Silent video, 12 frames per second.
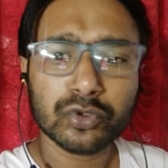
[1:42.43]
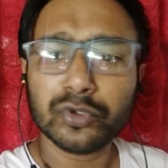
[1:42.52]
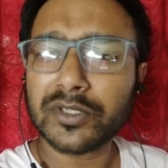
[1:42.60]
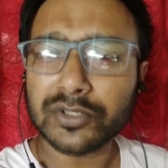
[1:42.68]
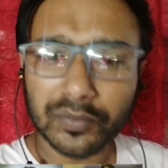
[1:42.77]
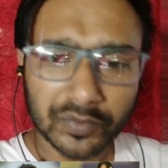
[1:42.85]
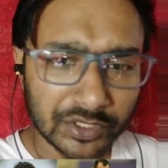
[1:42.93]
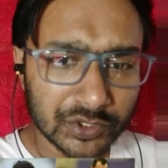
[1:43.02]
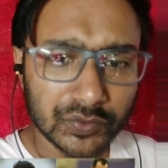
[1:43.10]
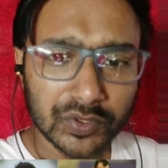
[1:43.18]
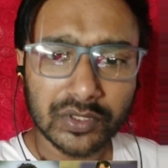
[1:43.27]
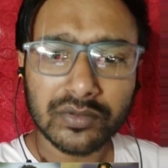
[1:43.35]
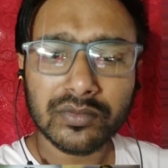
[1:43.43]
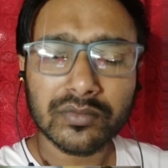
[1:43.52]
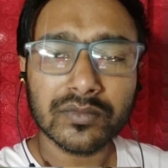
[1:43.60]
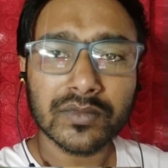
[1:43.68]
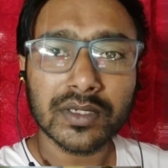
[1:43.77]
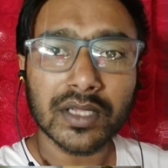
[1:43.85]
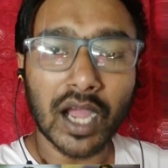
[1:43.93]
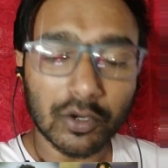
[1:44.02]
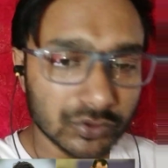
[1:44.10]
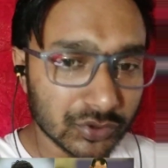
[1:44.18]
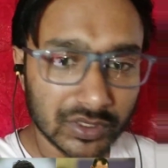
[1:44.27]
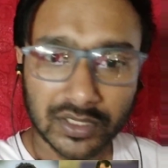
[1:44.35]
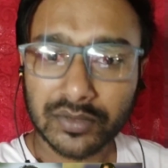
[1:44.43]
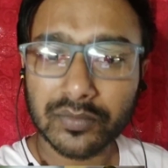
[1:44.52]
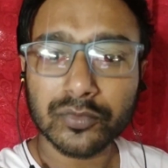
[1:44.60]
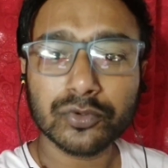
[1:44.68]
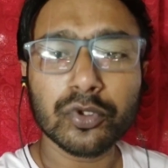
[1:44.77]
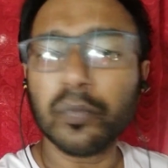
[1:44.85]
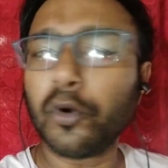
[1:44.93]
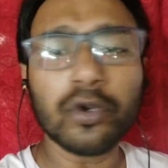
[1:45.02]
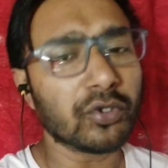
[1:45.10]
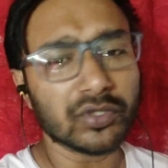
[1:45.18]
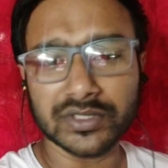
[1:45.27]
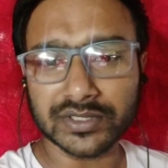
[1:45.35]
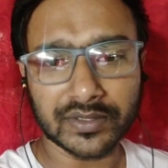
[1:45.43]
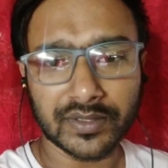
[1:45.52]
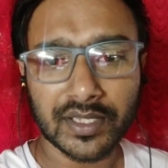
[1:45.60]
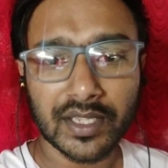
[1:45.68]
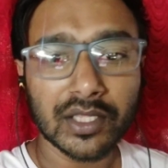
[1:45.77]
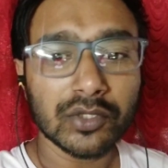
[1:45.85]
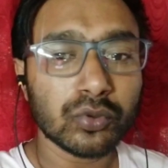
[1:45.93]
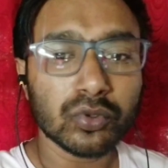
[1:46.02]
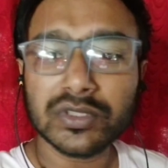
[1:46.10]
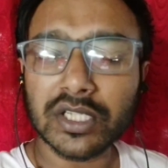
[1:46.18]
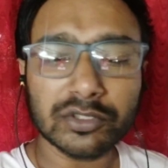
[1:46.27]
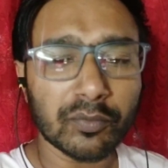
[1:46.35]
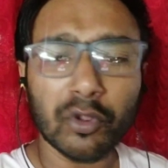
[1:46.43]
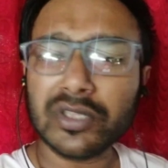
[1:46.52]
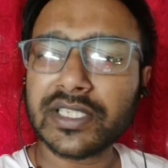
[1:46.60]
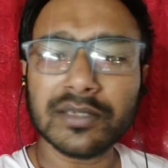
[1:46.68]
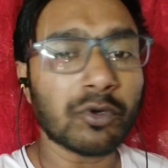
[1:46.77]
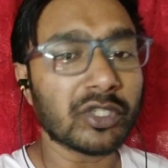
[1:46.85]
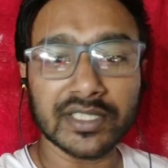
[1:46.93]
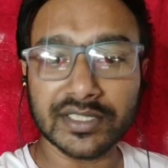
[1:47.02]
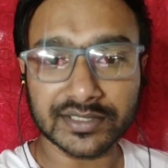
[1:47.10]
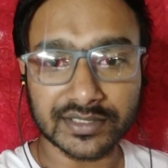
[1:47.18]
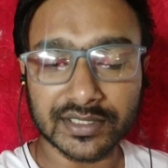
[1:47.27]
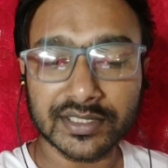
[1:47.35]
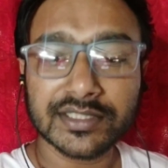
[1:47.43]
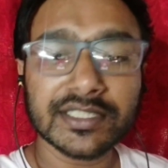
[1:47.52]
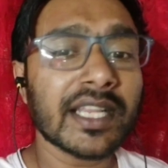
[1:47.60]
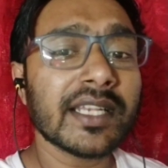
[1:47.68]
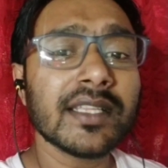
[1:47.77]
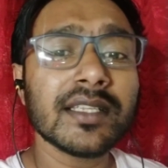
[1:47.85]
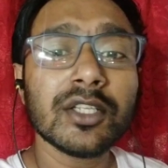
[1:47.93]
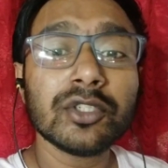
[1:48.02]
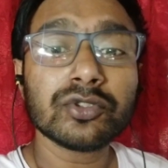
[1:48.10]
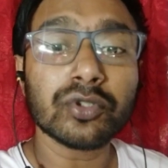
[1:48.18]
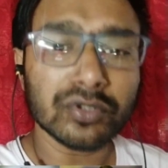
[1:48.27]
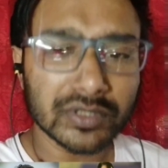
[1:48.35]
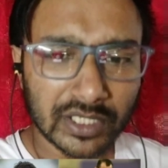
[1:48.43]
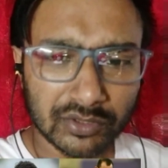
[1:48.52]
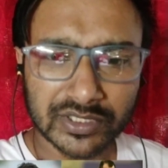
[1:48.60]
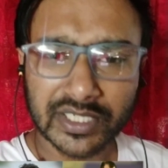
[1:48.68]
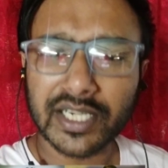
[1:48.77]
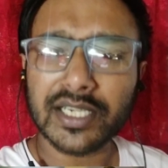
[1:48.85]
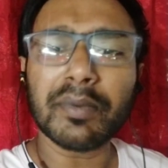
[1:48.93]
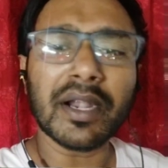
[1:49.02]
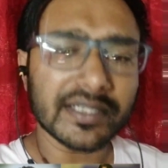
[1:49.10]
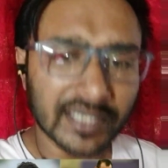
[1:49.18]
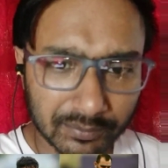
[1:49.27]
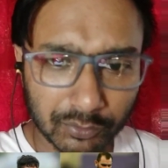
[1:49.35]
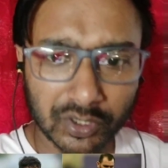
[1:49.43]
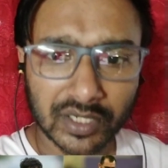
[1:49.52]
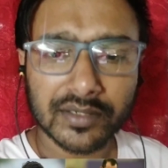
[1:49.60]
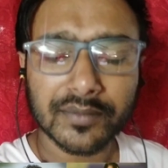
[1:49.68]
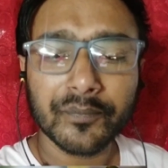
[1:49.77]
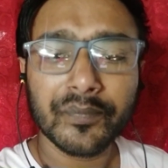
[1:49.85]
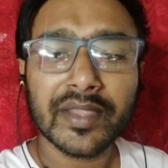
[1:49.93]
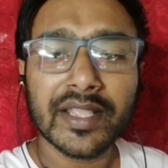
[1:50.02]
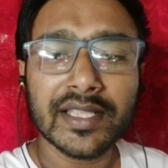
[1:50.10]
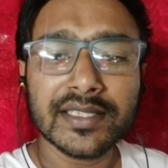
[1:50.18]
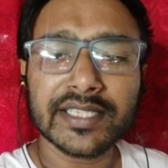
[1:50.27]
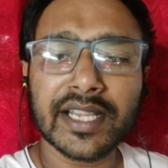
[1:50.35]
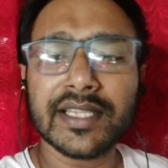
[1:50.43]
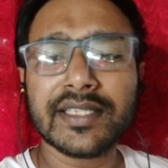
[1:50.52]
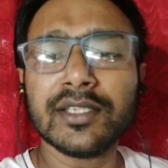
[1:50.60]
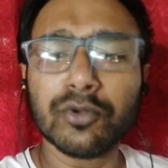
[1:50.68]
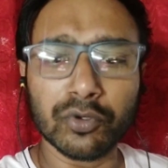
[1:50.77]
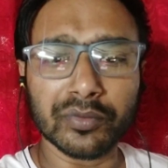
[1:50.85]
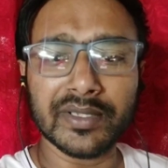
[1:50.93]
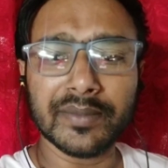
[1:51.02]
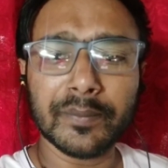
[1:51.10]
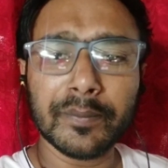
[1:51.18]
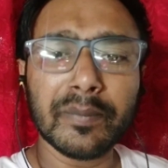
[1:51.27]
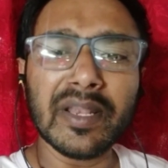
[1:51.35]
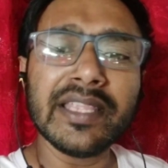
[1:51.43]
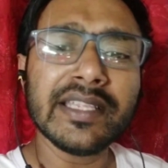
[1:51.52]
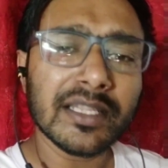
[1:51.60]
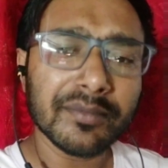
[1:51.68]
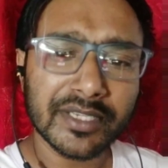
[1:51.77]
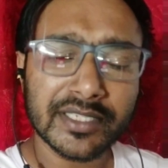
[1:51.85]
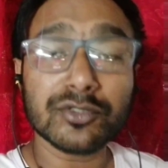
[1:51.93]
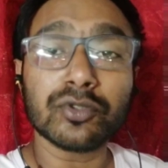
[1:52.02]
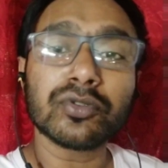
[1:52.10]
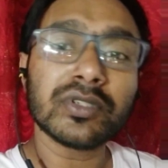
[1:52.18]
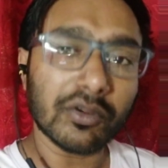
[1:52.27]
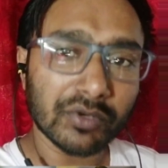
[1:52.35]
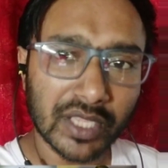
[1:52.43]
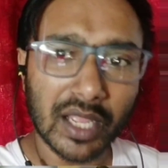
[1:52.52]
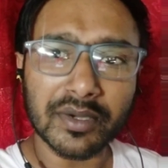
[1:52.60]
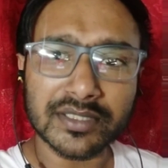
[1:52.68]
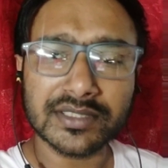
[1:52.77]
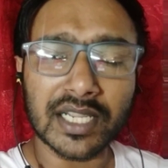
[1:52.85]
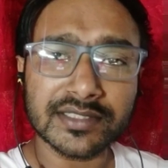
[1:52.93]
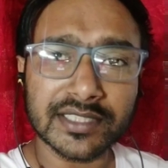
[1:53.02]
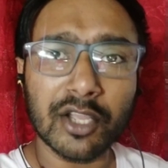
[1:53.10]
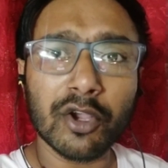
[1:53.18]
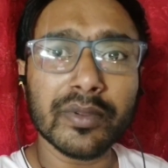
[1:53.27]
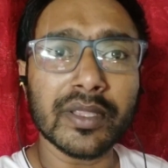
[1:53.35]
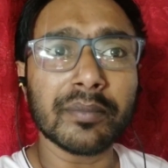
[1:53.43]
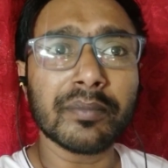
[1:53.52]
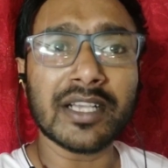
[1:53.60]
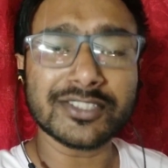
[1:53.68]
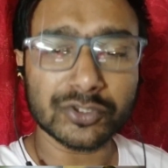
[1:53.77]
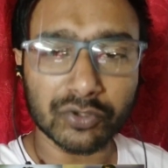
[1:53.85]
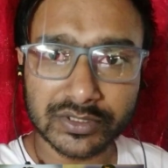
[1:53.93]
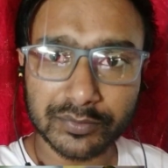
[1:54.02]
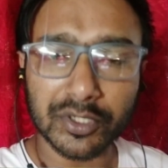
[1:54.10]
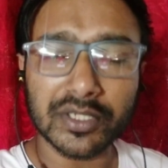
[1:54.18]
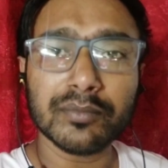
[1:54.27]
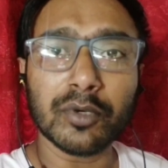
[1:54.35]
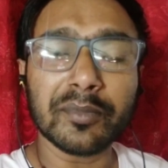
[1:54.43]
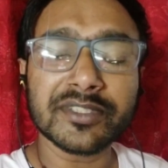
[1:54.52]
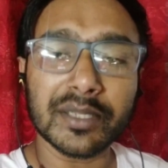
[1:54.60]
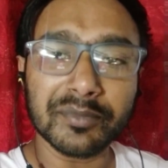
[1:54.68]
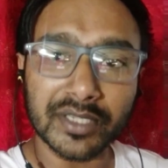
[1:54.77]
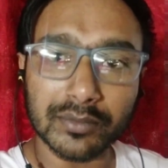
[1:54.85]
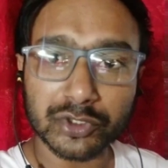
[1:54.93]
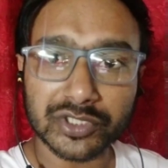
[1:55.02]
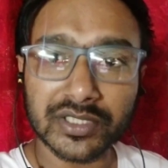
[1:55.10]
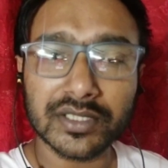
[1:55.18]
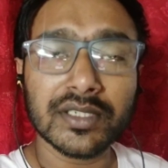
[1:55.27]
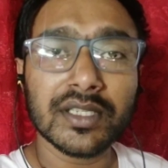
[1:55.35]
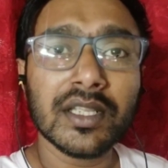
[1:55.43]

শুধুমাত্র ইনসুইং আউটসুইং শুধু বোল্ড হচ্ছে দুর্দান্ত বল দেখে মজা আসছে সেখানে শর্দুল ঠাকুর যেখানে একটা পার্ট টাইম বোলার সেখানে কি করবে প্লেয়িং ইলেভেনে কি শরদুল ঠাকুরকে আবার চান্স দেওয়া হবে ফার্স্ট চয়েস বলে মোহাম্মদ স্বামীকে বসিয়ে